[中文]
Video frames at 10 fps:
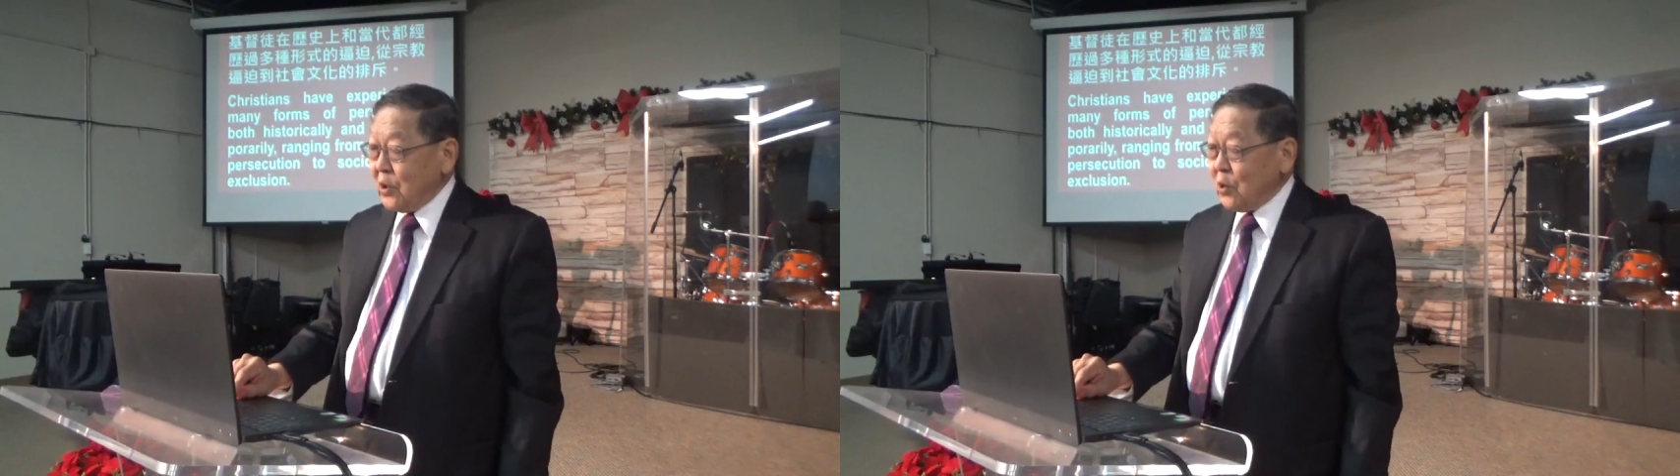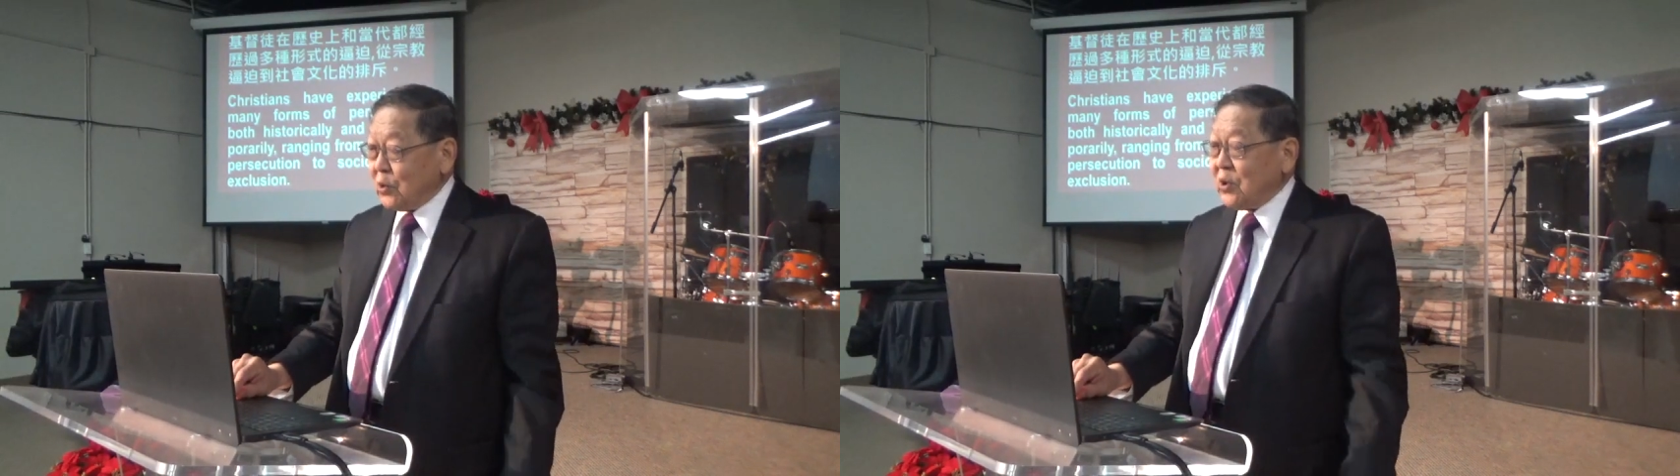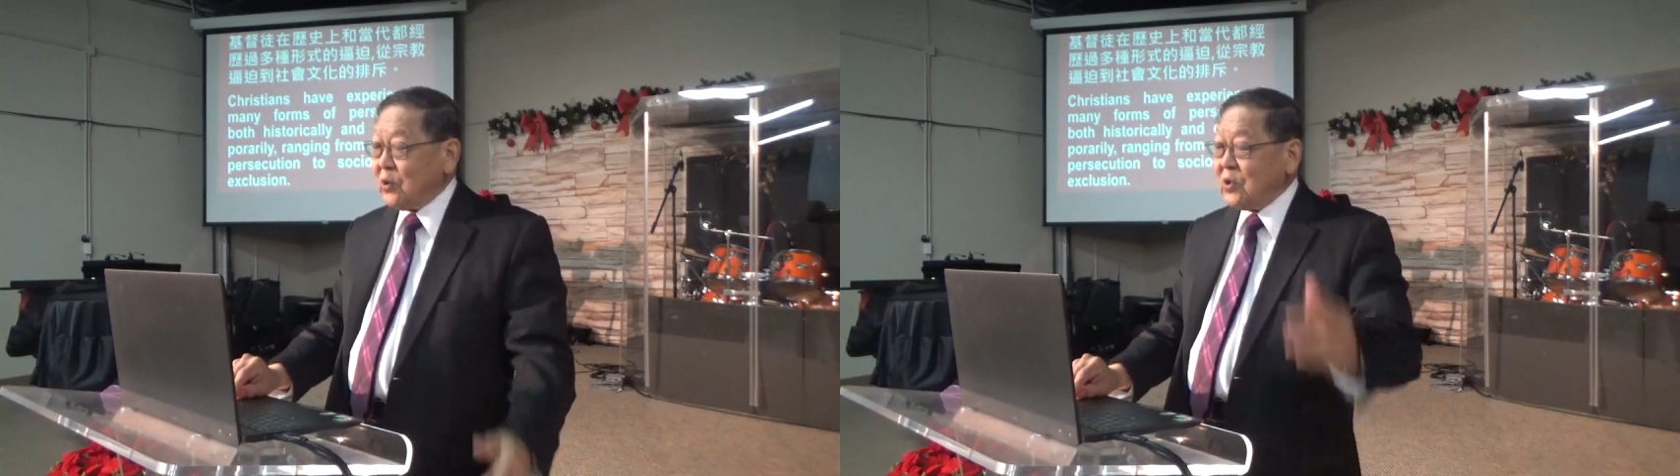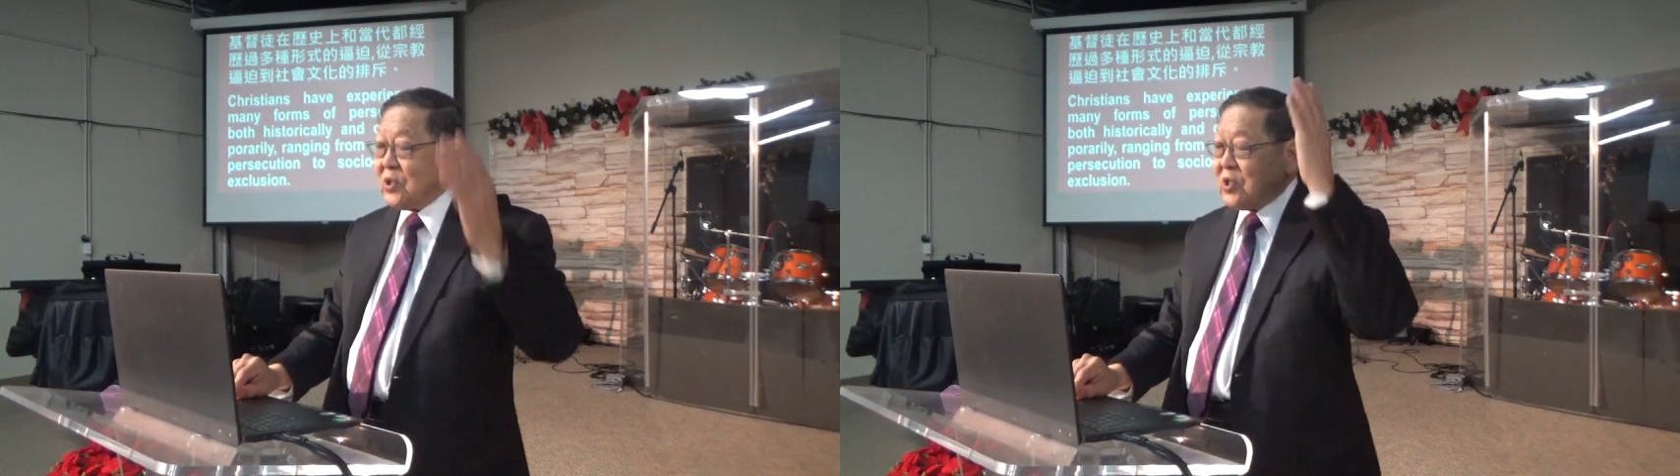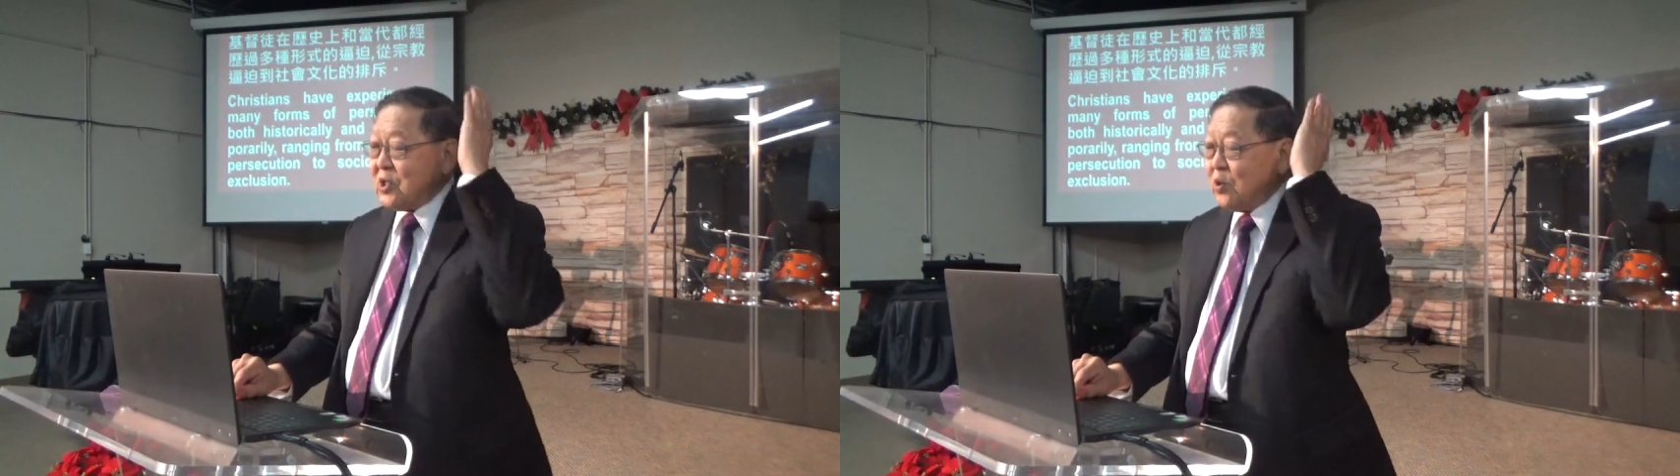有时候是
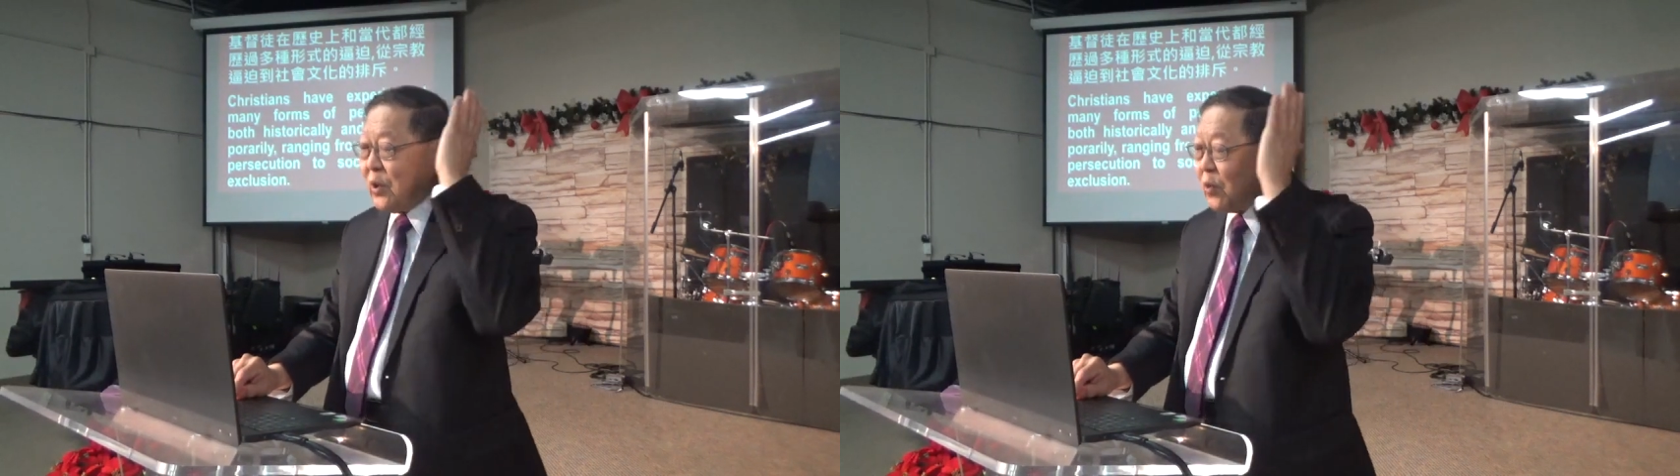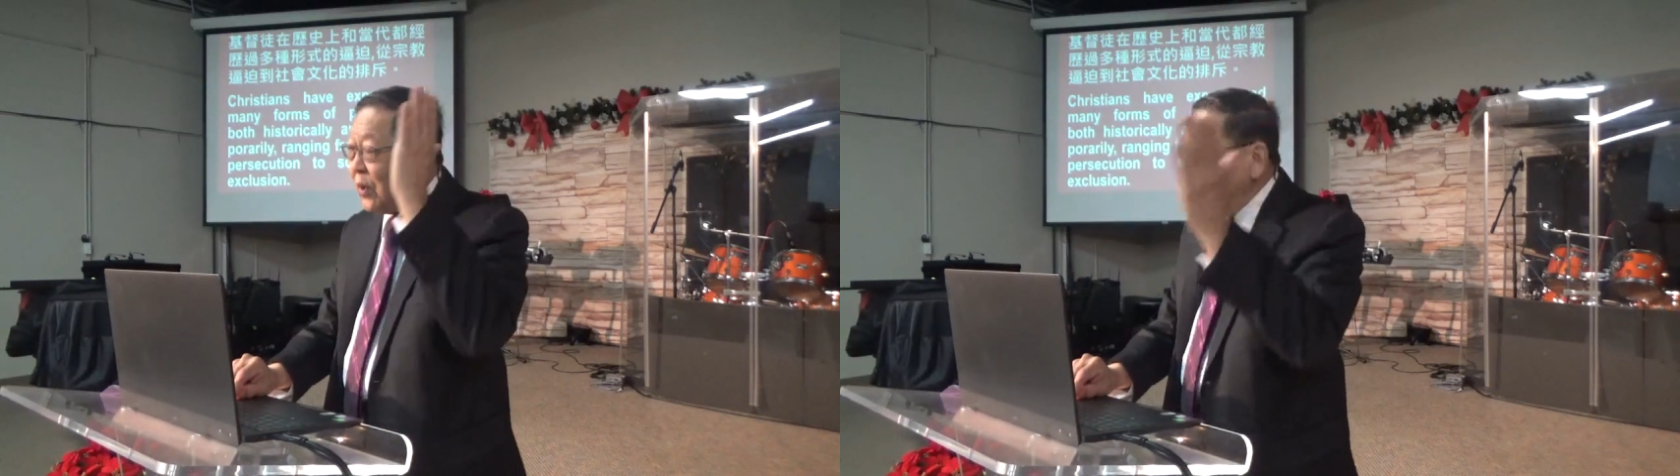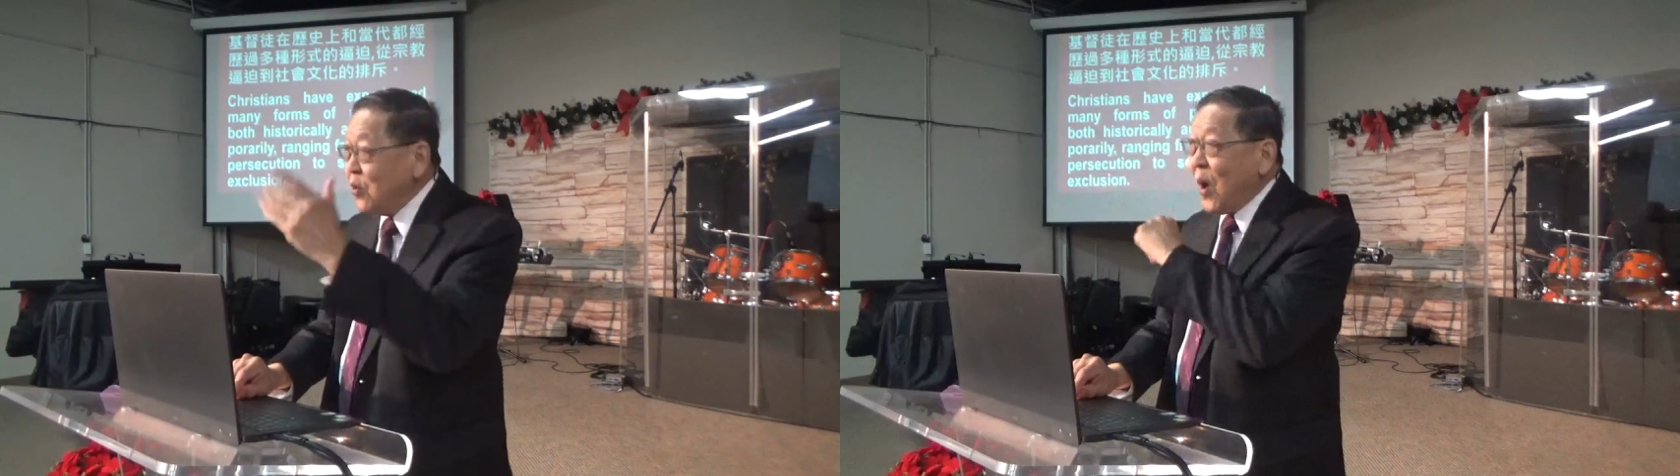社会文